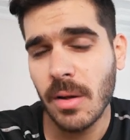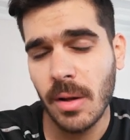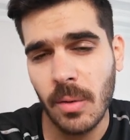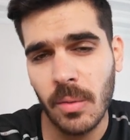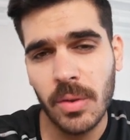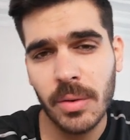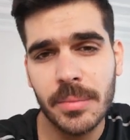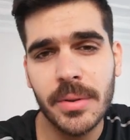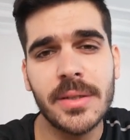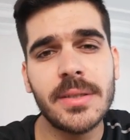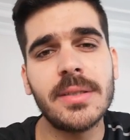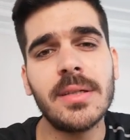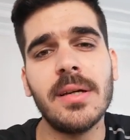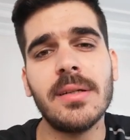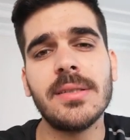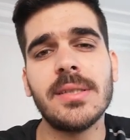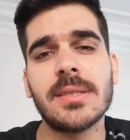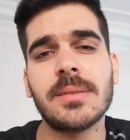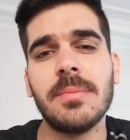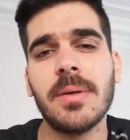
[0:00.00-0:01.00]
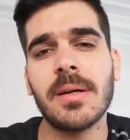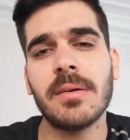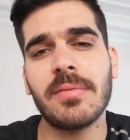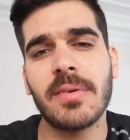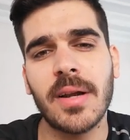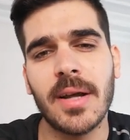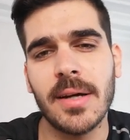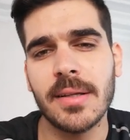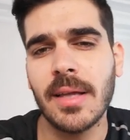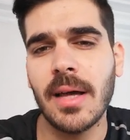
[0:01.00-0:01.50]
أو ضمن احتياج جسمك
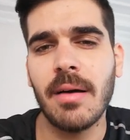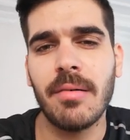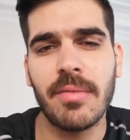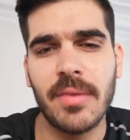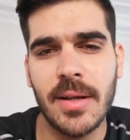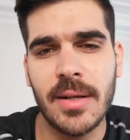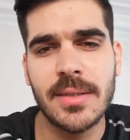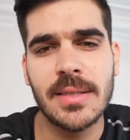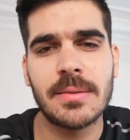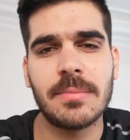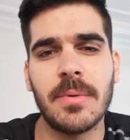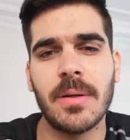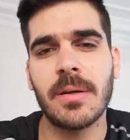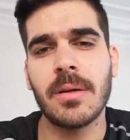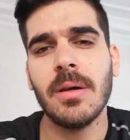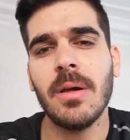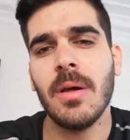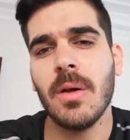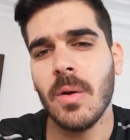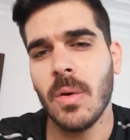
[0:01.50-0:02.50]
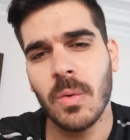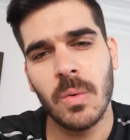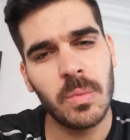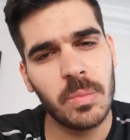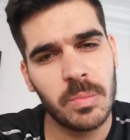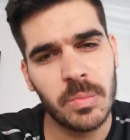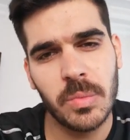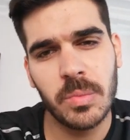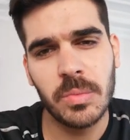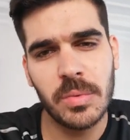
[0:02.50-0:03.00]
فراح تحافظ على جسمك
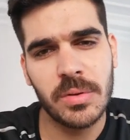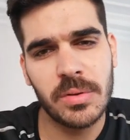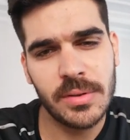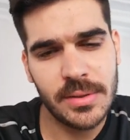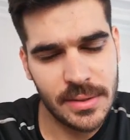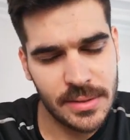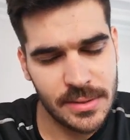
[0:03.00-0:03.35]
وممكن